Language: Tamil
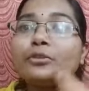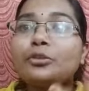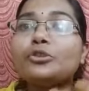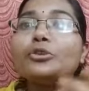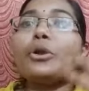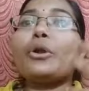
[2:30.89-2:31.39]

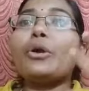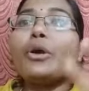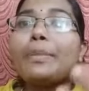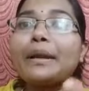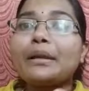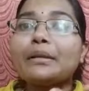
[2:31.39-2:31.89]
கொஞ்சம்
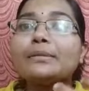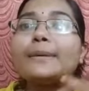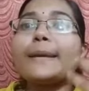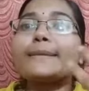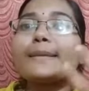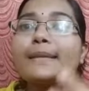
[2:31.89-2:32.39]
யோகா பண்ணுறதோ
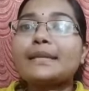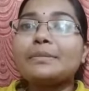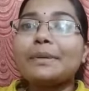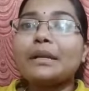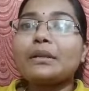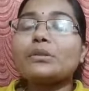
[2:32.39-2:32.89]
எக்ஸசைஸ்
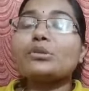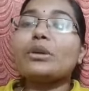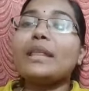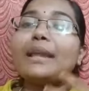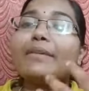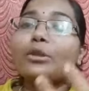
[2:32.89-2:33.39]
பண்ணுறதோ ஸோ
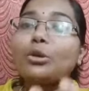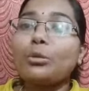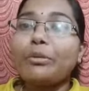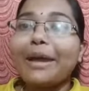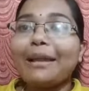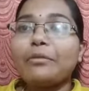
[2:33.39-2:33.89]
இதெல்லாம் வந்து
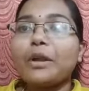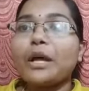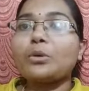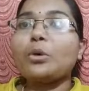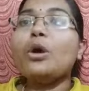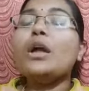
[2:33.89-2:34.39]
ரொம்ப
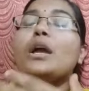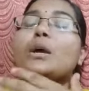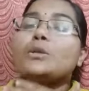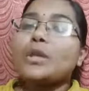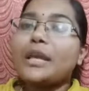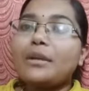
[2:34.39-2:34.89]
ஹெல்ப்ஃபுல்லாக இருக்கும்
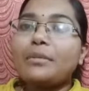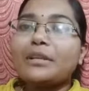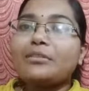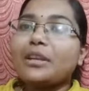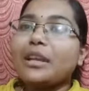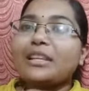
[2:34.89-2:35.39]
ஸோ எனக்கு
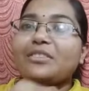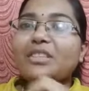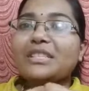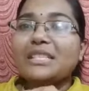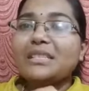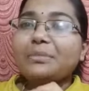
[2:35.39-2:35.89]
மட்டும் நான் இது
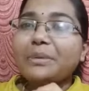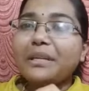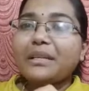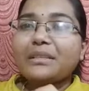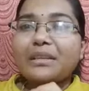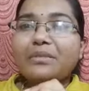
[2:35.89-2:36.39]
வந்து ஜெண்டர்
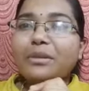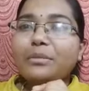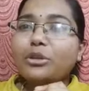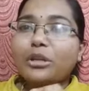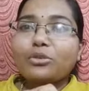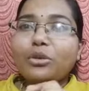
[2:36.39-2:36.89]
ப்ரிடிக்டன் வந்து
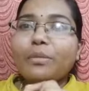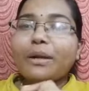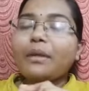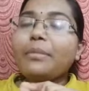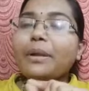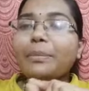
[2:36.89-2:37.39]
நான் சொல்ல
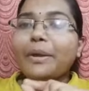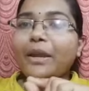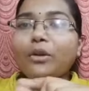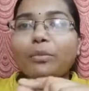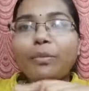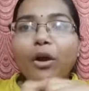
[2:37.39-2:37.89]
மாட்டேன் பட்
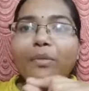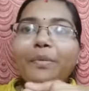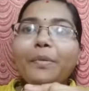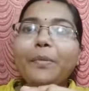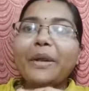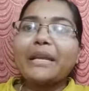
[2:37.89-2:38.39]
எனக்கு பாய்
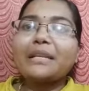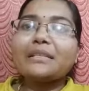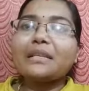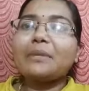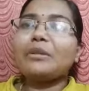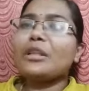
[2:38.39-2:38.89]
பேபி
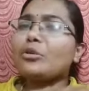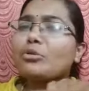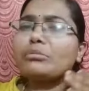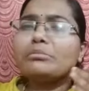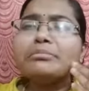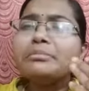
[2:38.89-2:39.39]
ப்ரெக்னென்சி டைமில் தான்
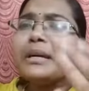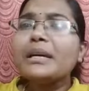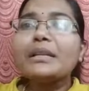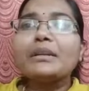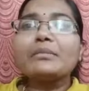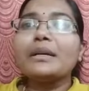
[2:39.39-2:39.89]
ரொம்ப
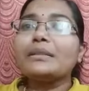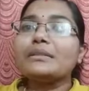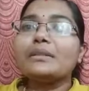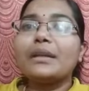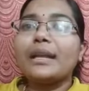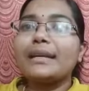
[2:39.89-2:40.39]
அதிகமாக
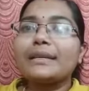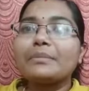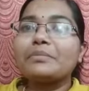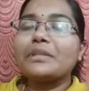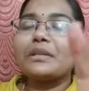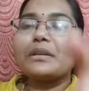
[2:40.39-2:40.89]
இருந்தது
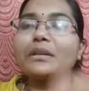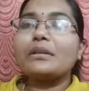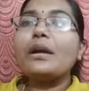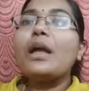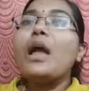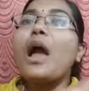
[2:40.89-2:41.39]

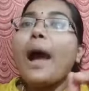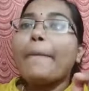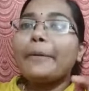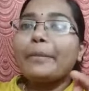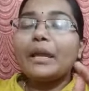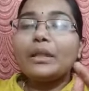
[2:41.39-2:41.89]
லெக்ரம்ஸ்ன்றது
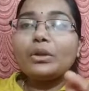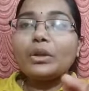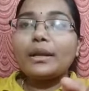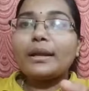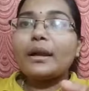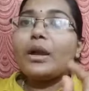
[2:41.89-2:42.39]
அப்புறமா இது
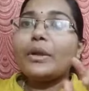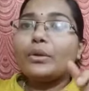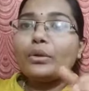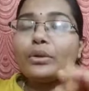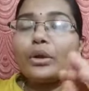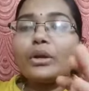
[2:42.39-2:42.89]
என்னன்னாக்கா
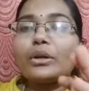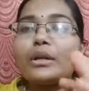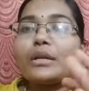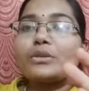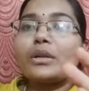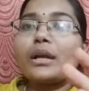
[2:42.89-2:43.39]
இன்னொன்று டாக்டர்
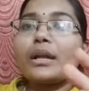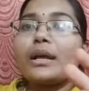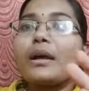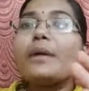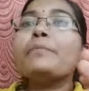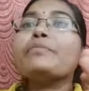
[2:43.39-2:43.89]
என்ன
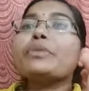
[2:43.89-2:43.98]
சொன்னாங்கன்னாக்கா